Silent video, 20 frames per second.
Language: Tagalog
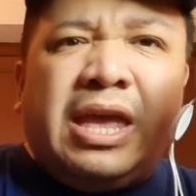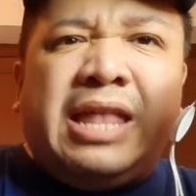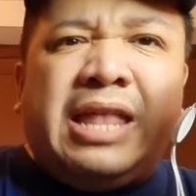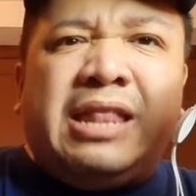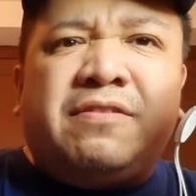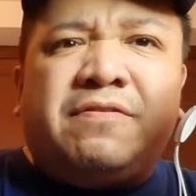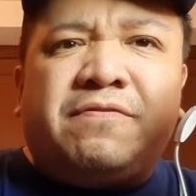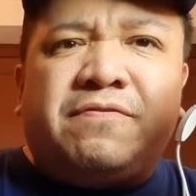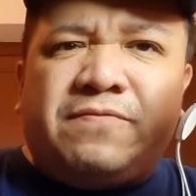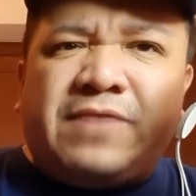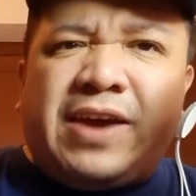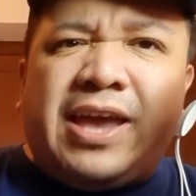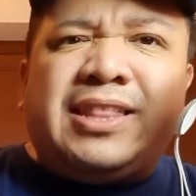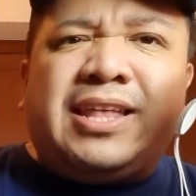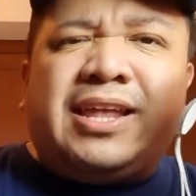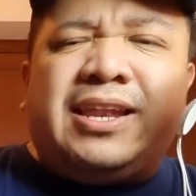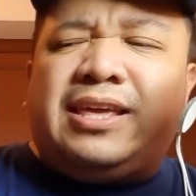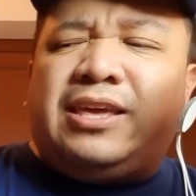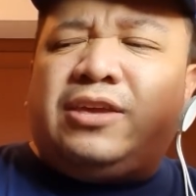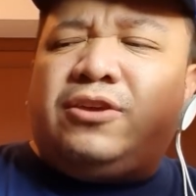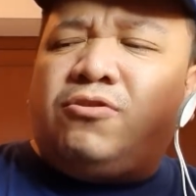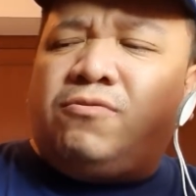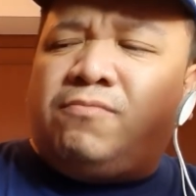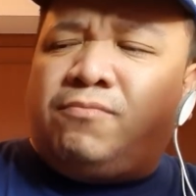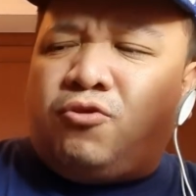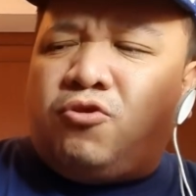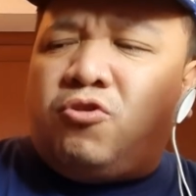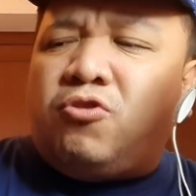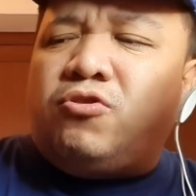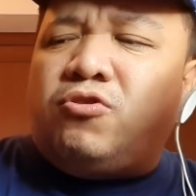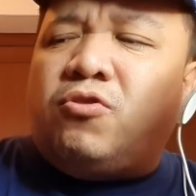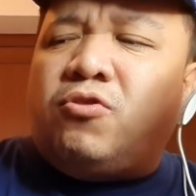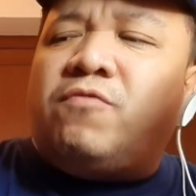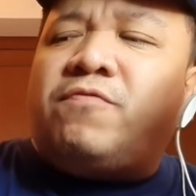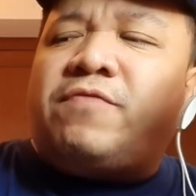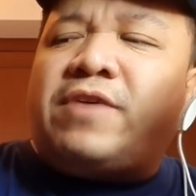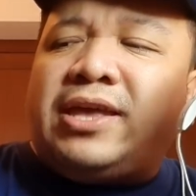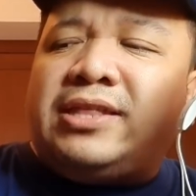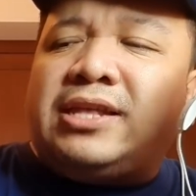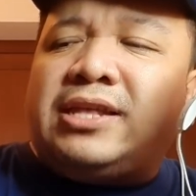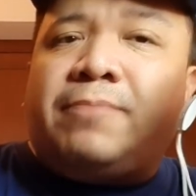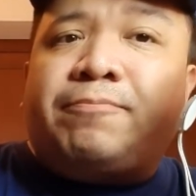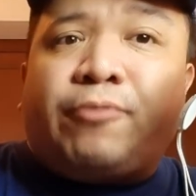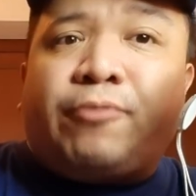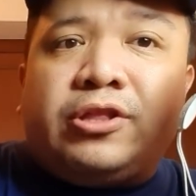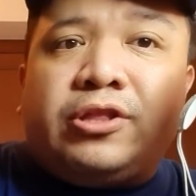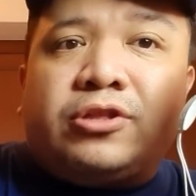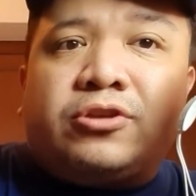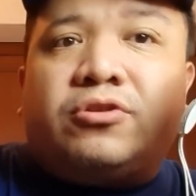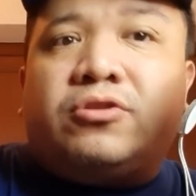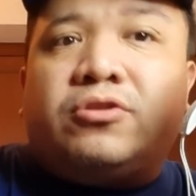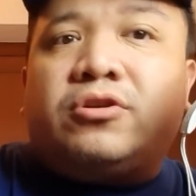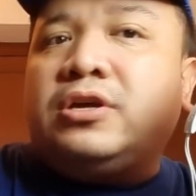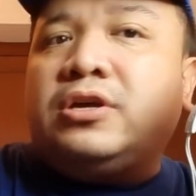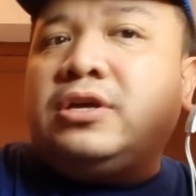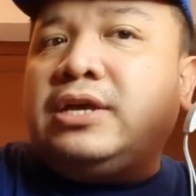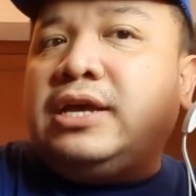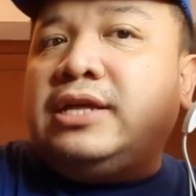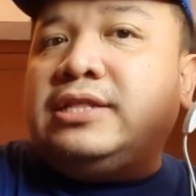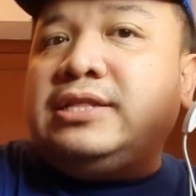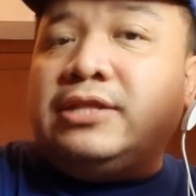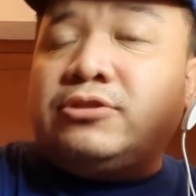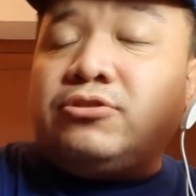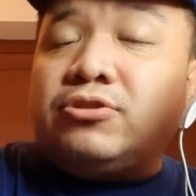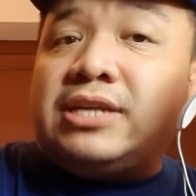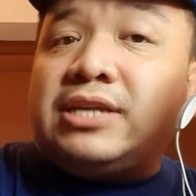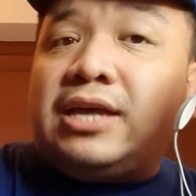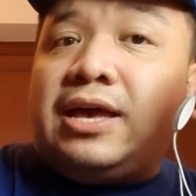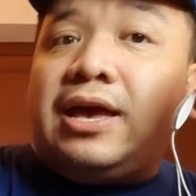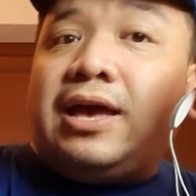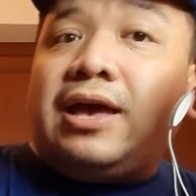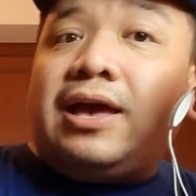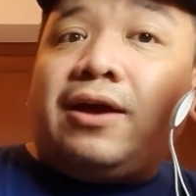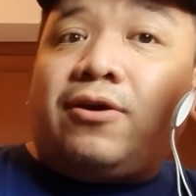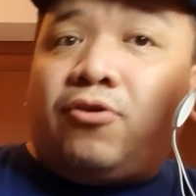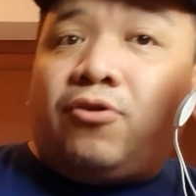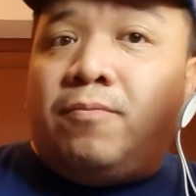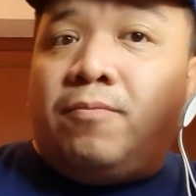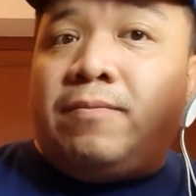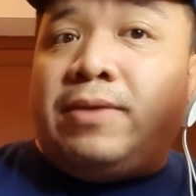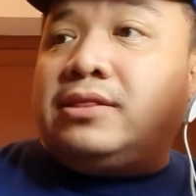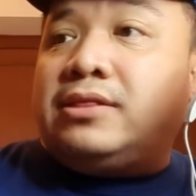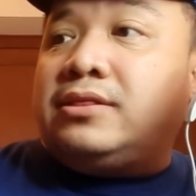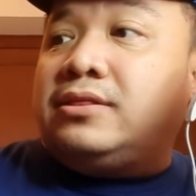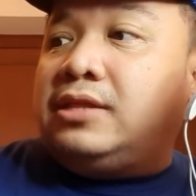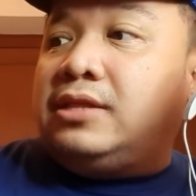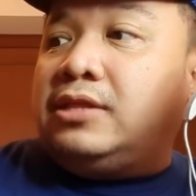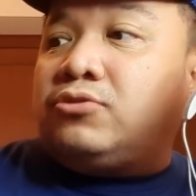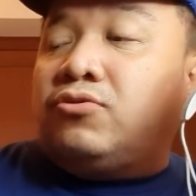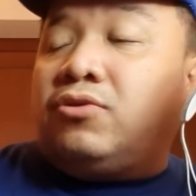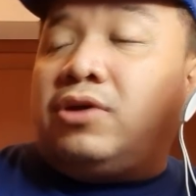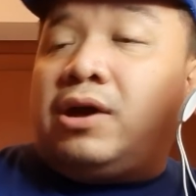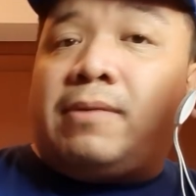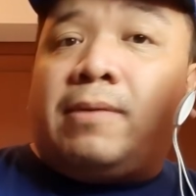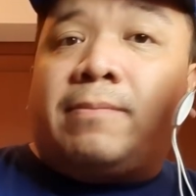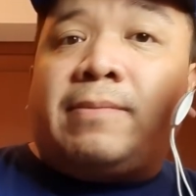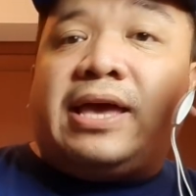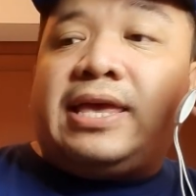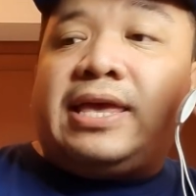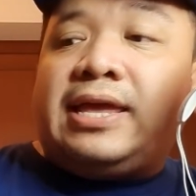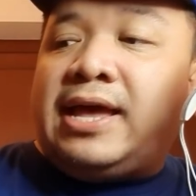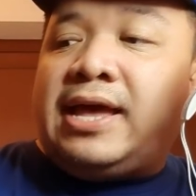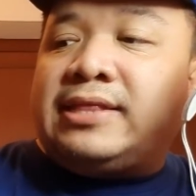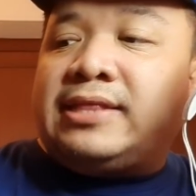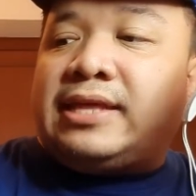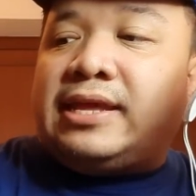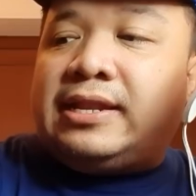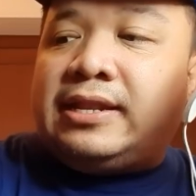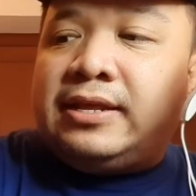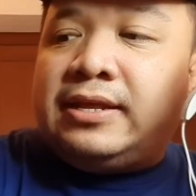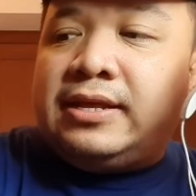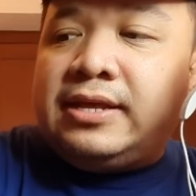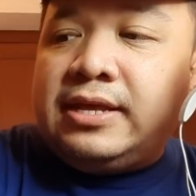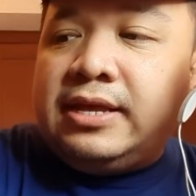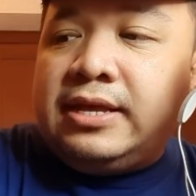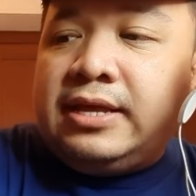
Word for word: And finally, yung buong yung final point ko dito sa comment nitong kababayan natin.